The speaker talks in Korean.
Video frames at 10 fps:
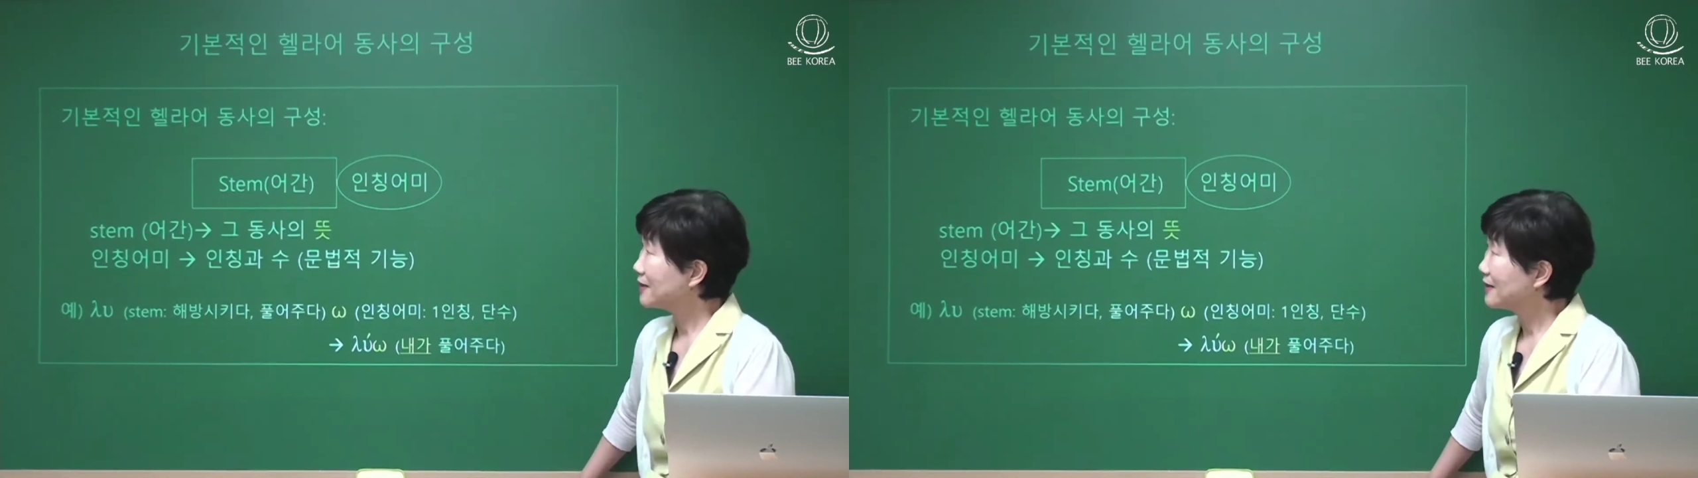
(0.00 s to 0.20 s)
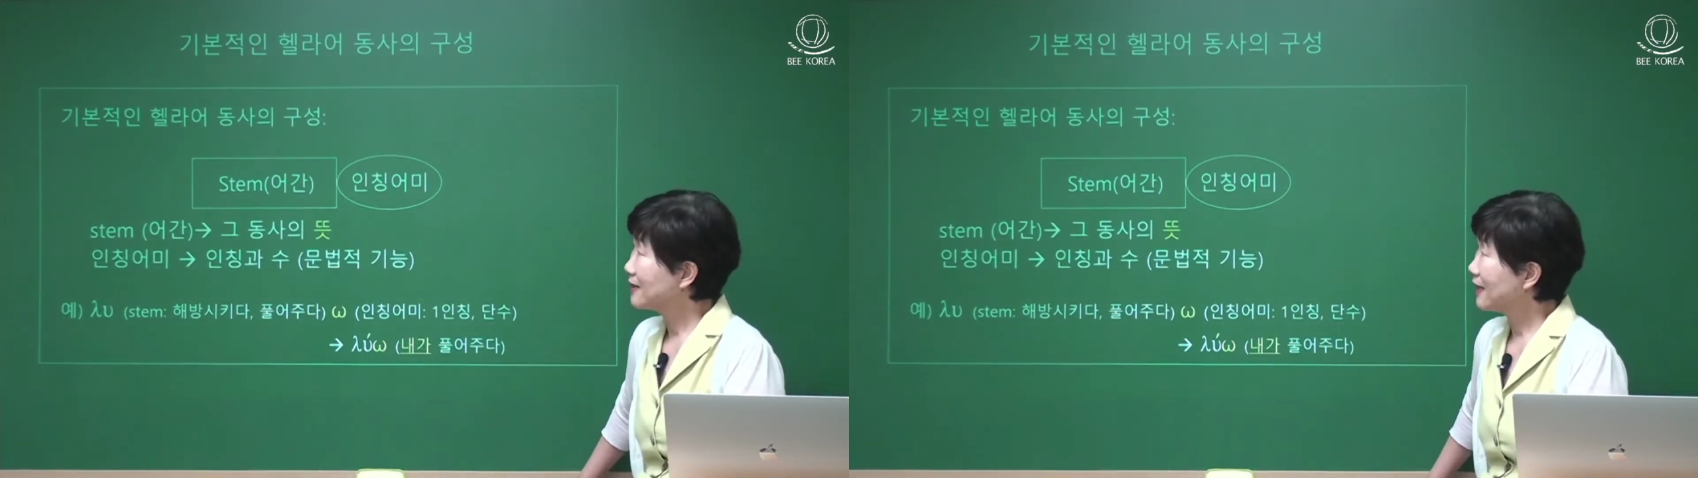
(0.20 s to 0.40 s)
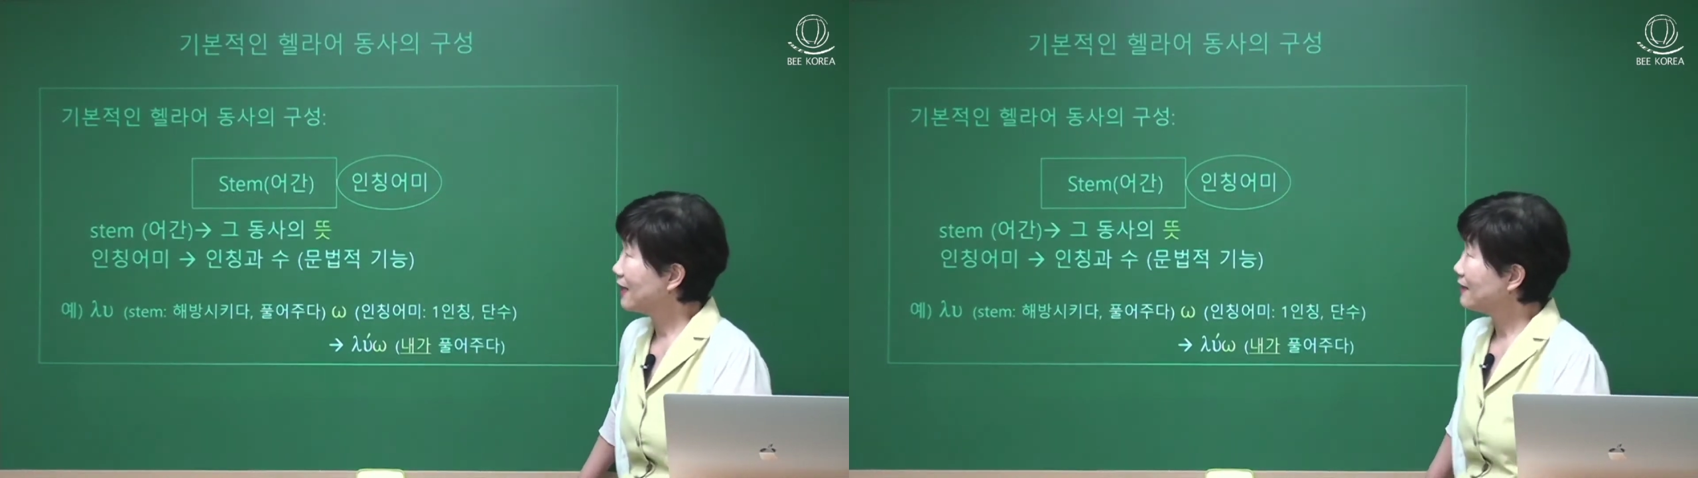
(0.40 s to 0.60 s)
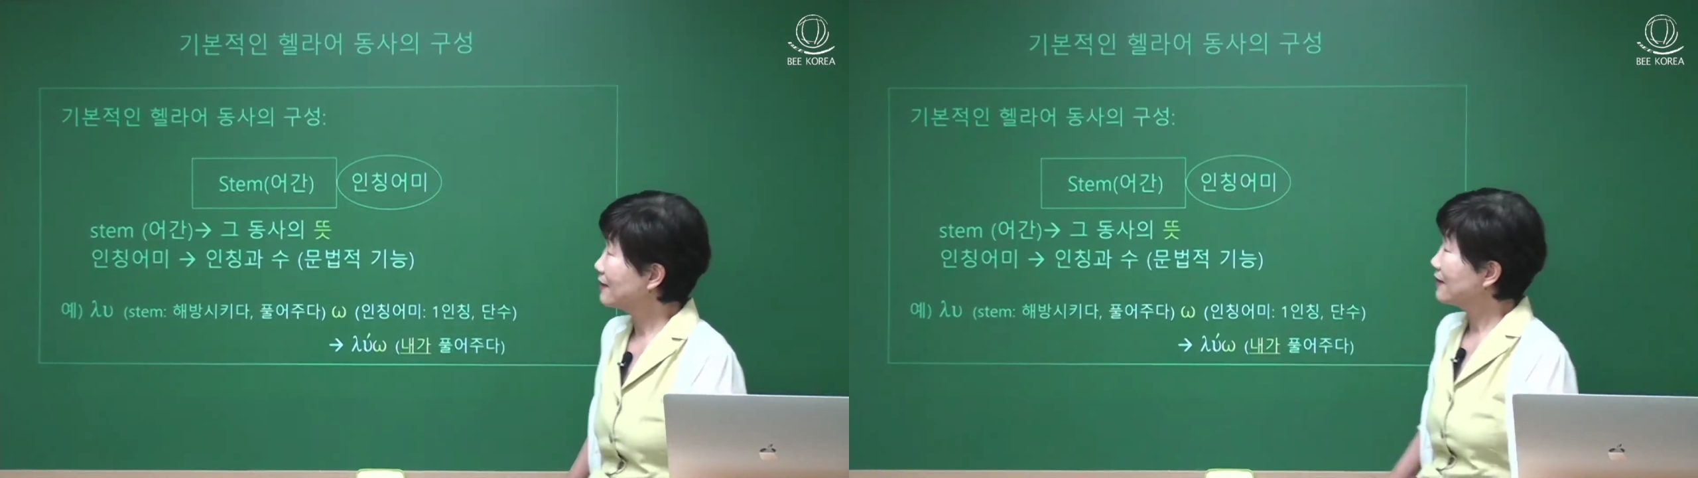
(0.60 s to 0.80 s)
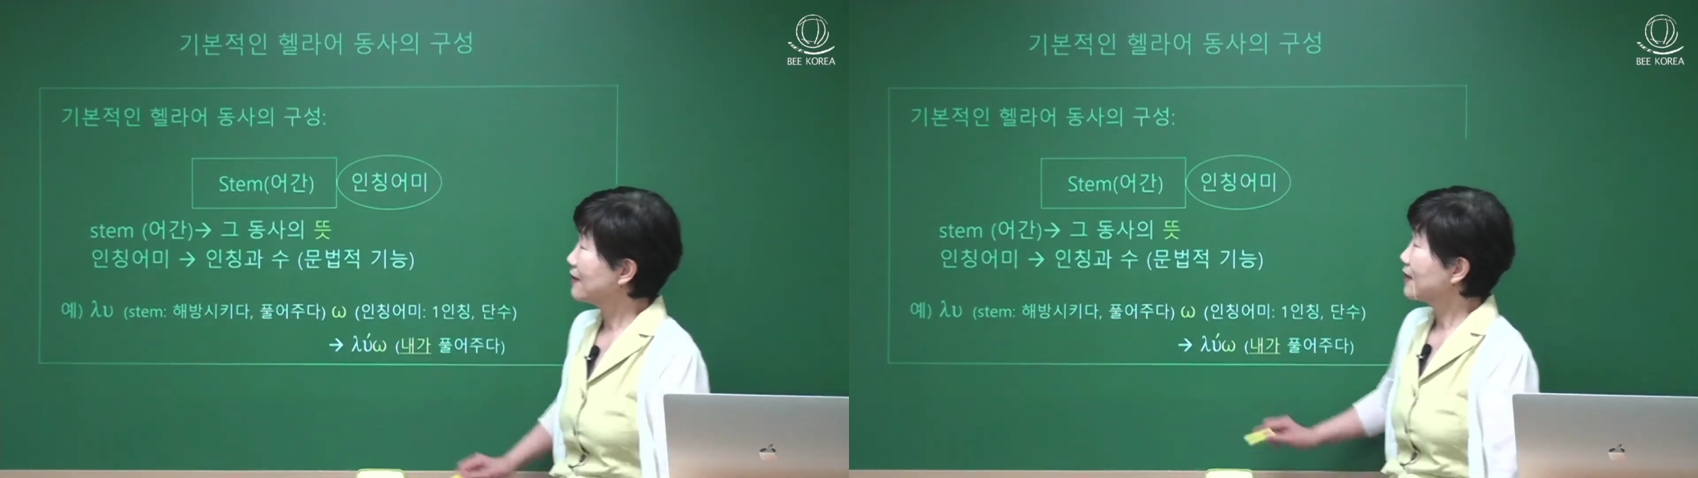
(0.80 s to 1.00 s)
자,
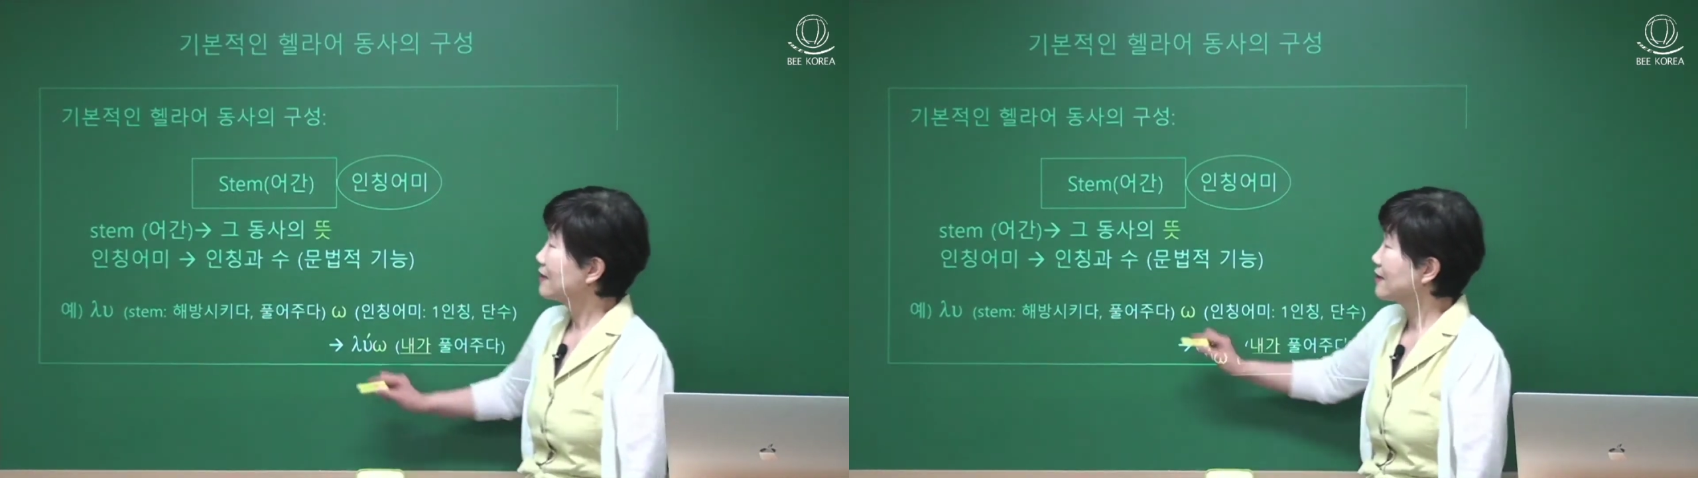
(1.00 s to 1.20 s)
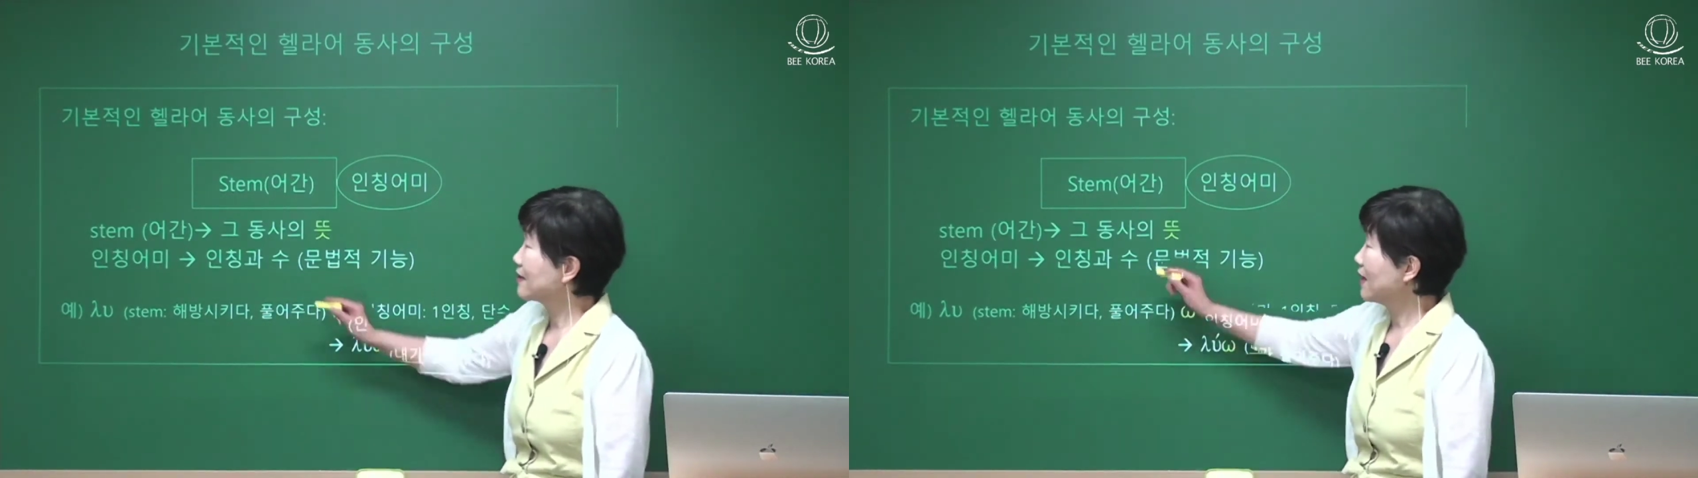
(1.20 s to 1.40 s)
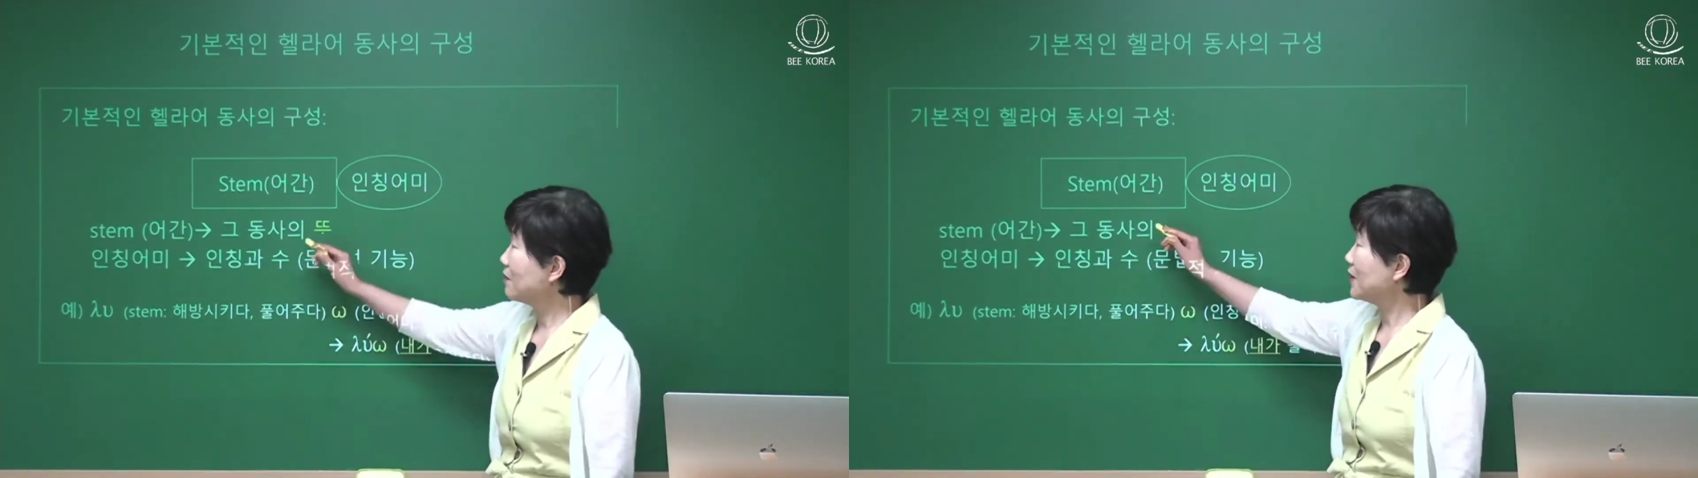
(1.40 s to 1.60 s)
스템이